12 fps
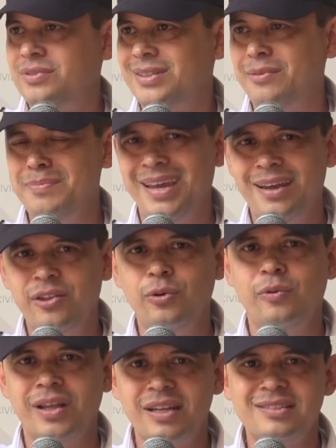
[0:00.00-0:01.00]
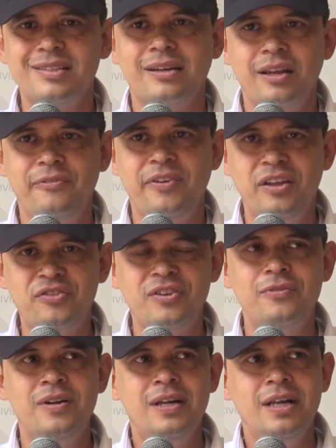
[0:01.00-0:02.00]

también es de un gran sacrificio.